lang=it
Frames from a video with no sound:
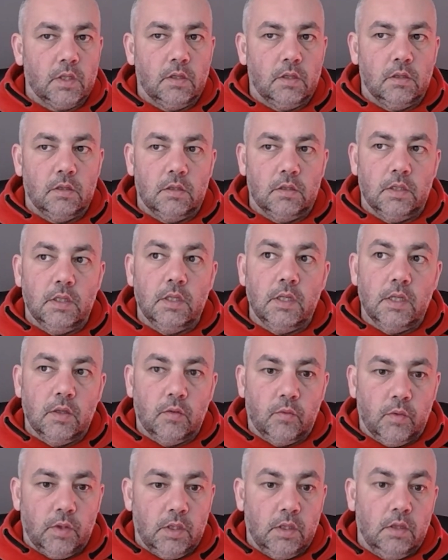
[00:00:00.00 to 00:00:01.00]
eh, i
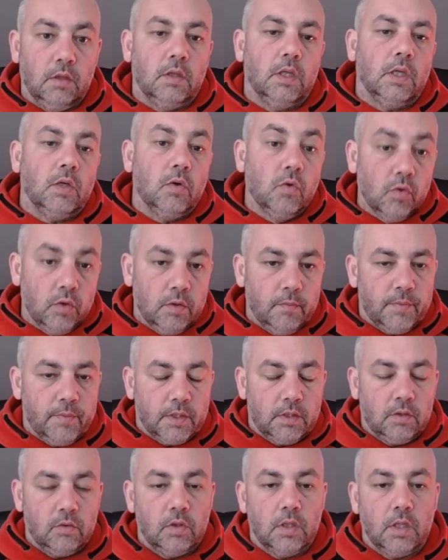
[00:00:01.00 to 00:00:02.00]
liquidi, i gu in
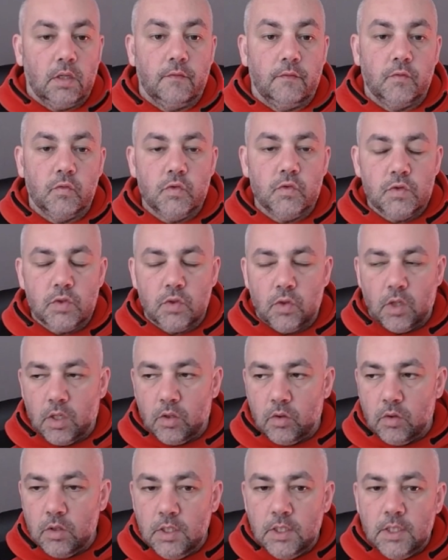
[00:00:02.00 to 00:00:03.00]
particolare,
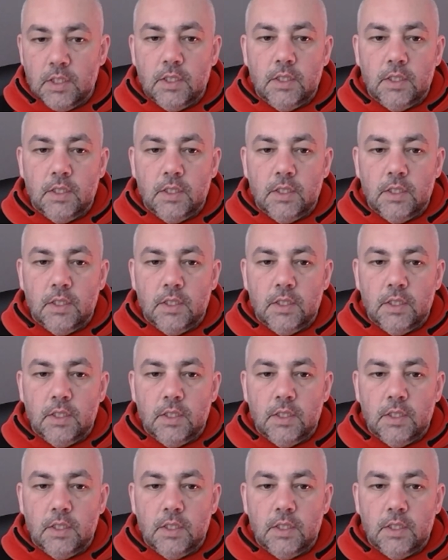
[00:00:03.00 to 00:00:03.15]
funzionano?